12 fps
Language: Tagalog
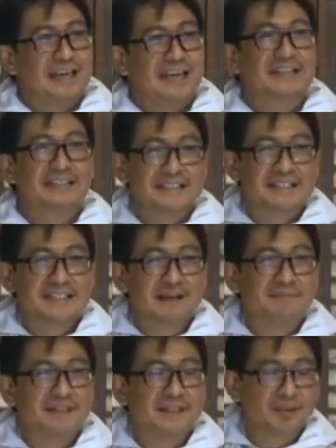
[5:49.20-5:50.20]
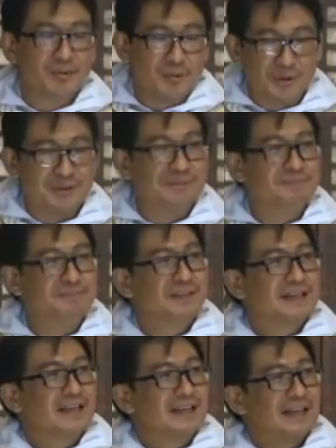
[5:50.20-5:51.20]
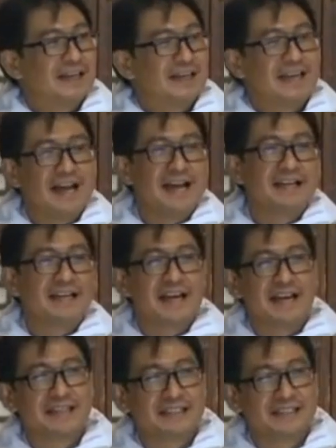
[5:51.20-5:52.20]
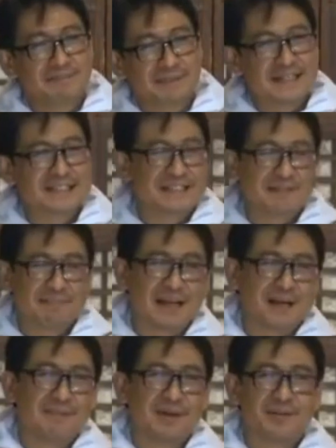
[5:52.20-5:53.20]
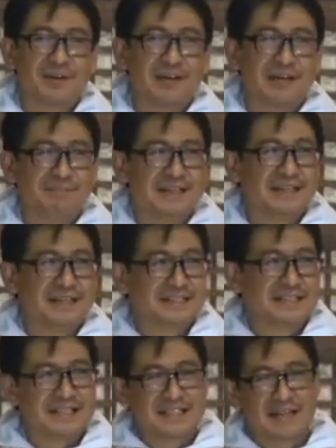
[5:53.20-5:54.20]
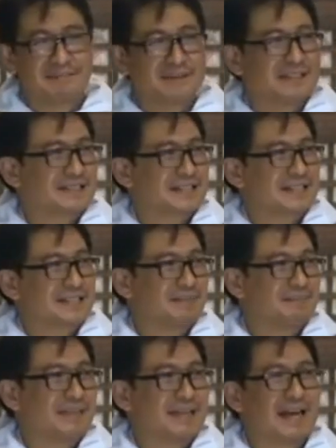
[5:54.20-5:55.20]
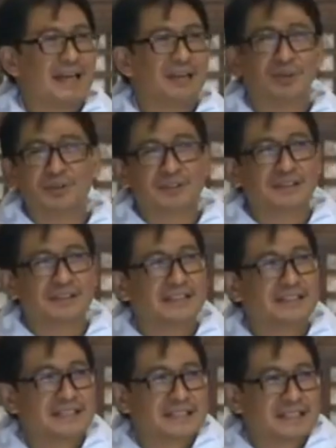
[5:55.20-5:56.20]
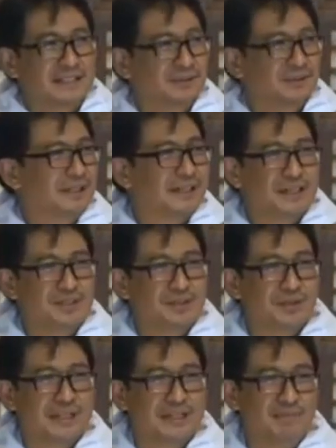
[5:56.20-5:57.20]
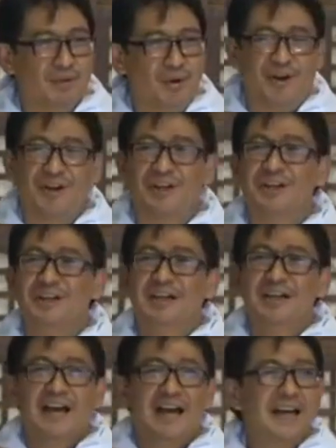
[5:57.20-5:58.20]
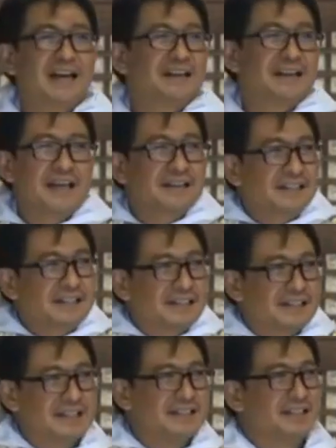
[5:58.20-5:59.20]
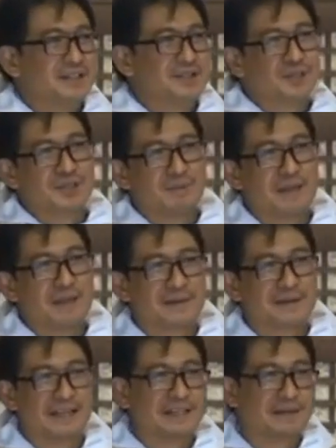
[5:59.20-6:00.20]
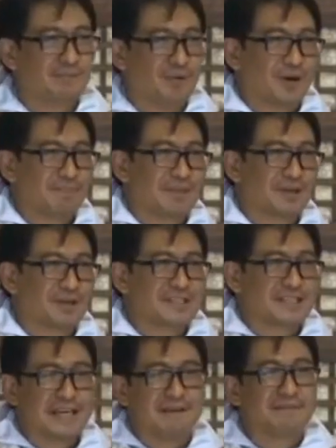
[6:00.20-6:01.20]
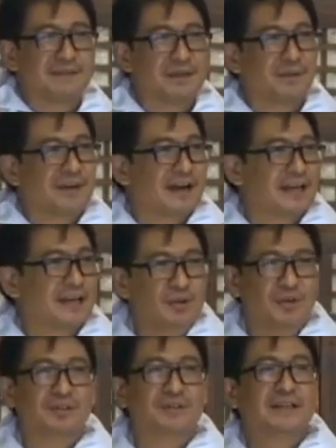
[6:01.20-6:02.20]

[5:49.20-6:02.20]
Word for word: and that is something good. Kaya nga nakaka-depress, marami akong kaibigan na sasabi, nagsasabi na I don't listen to the radio anymore. I rarely read the newspaper anymore because everywhere I look,